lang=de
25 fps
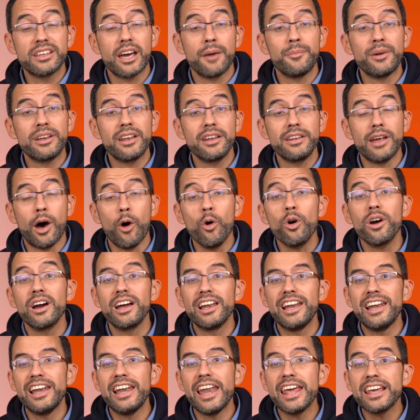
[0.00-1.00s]
kann man dann auch
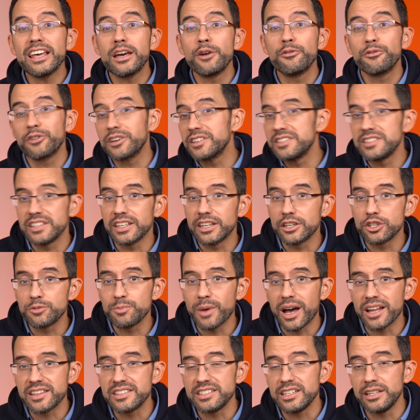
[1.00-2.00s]
längerfristige
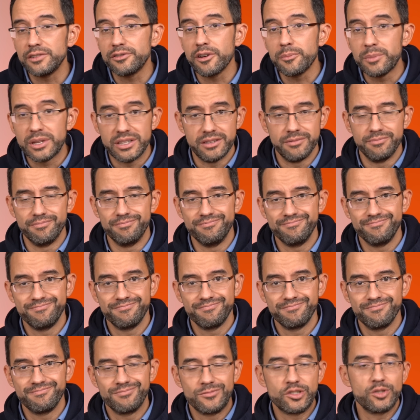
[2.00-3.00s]
Sparziele verbinden.
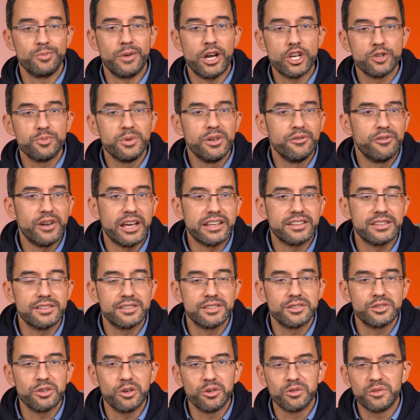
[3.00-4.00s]
Zum Beispiel, vielleicht ist
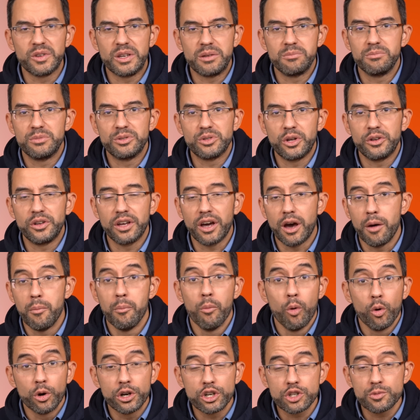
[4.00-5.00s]
es irgendwie ein besonderer
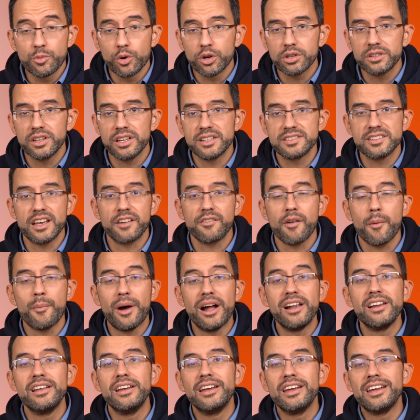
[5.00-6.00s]
Modeschmuck, der, sagen wir
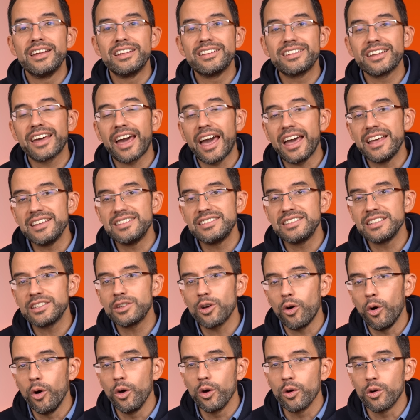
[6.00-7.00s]
mal,
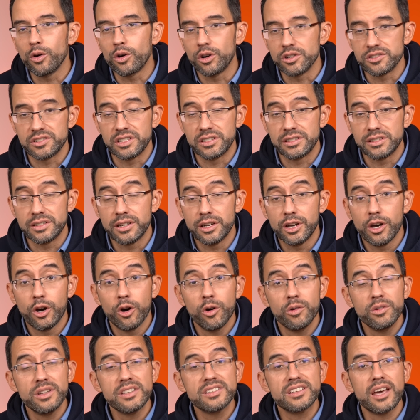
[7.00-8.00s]
30 Euro kostet.
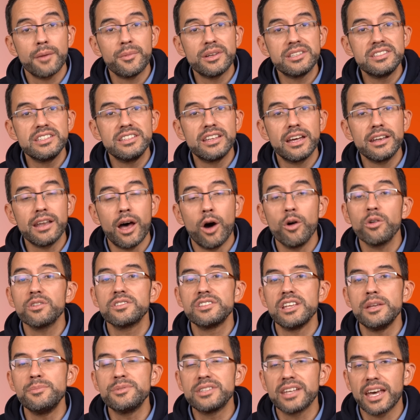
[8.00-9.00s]
Und das kann man sie dann auch
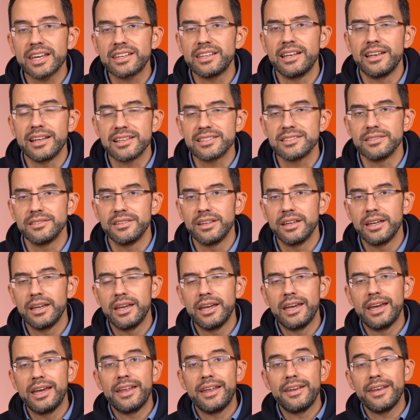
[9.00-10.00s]
selbst rechnen lassen.
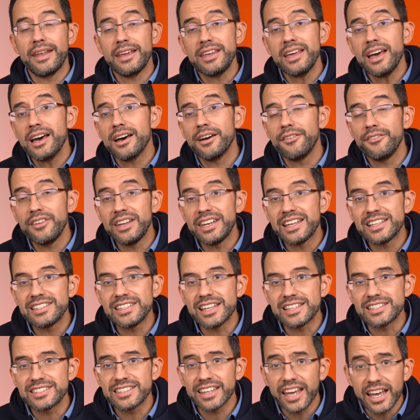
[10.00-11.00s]
Naja, wenn das
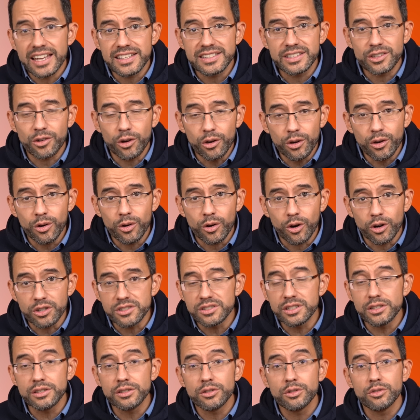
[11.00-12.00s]
jetzt 30 Euro
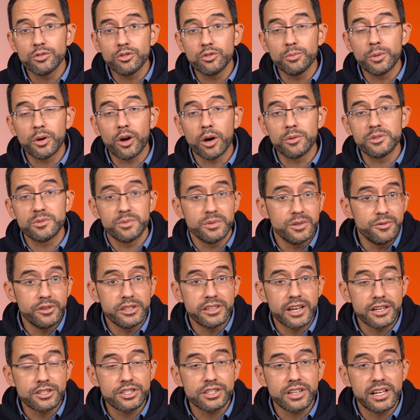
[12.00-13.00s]
kostet, du bekommst wie viel
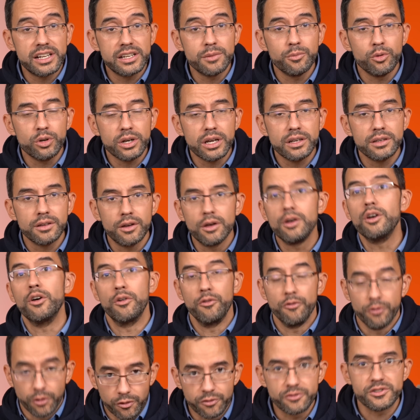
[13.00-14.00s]
Taschengeld im Monat?
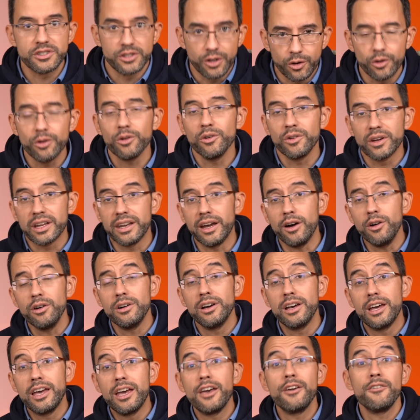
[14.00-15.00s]
15 Euro,
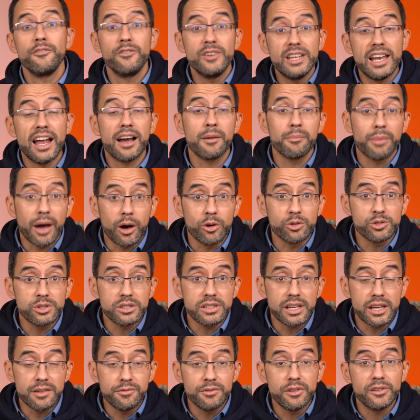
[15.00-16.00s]
genau. Wie lange brauchst du
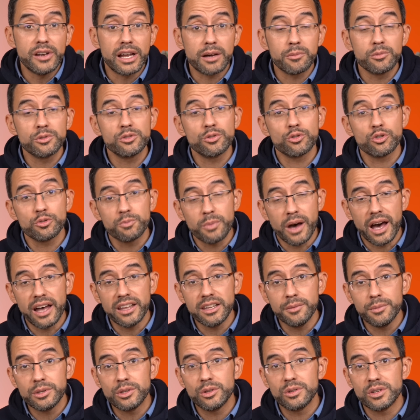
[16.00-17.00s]
dann? Wie lange musst du sparen,
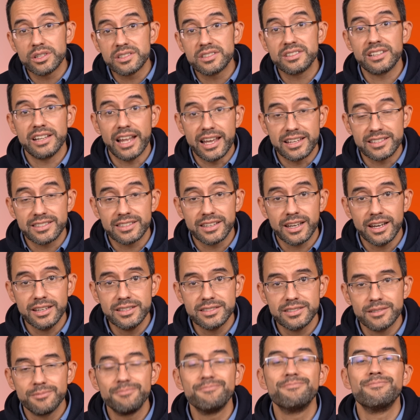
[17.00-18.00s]
damit du das leisten
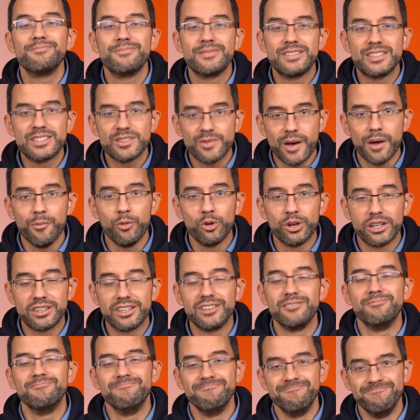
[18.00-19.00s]
kannst? Zwei
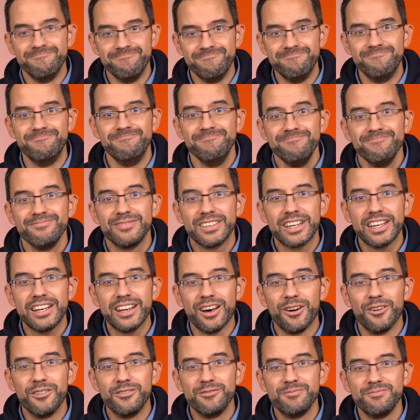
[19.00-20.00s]
Monate. Mhm,
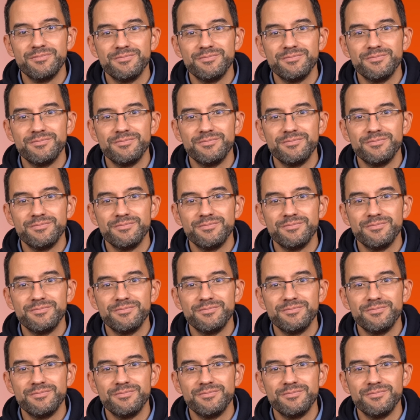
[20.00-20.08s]
genau.